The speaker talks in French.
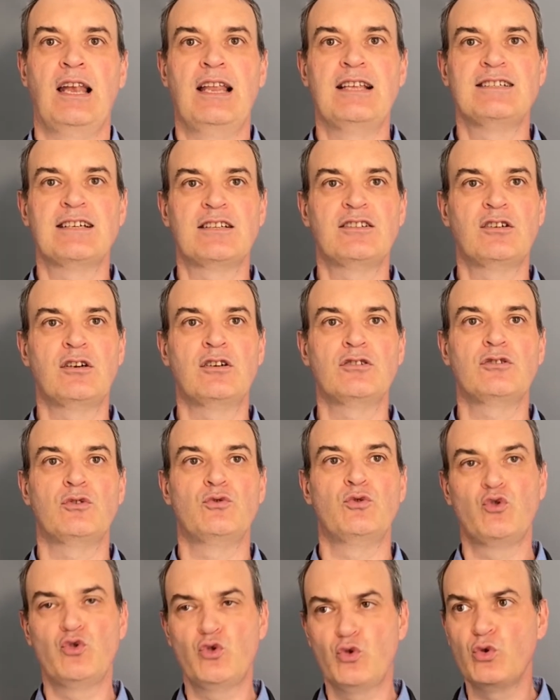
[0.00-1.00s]
Les
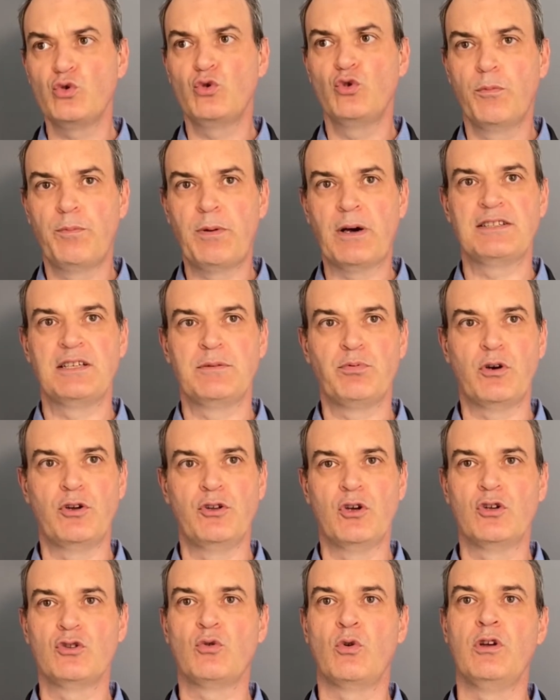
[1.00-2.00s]
attentes de toutes nos parties
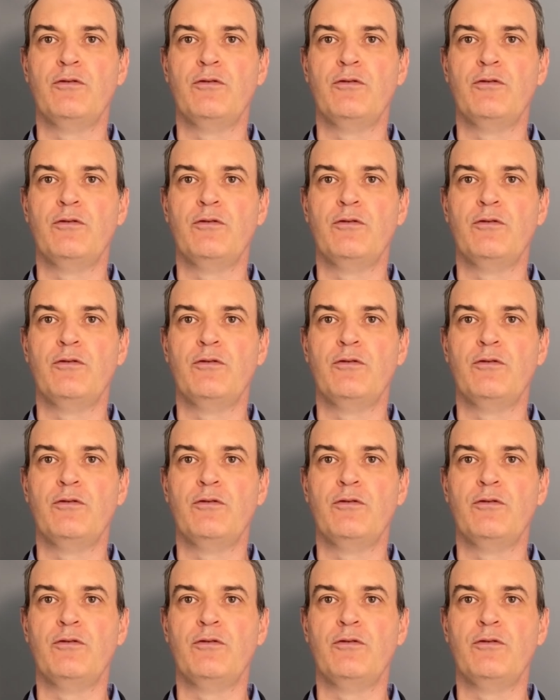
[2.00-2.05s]
prenantes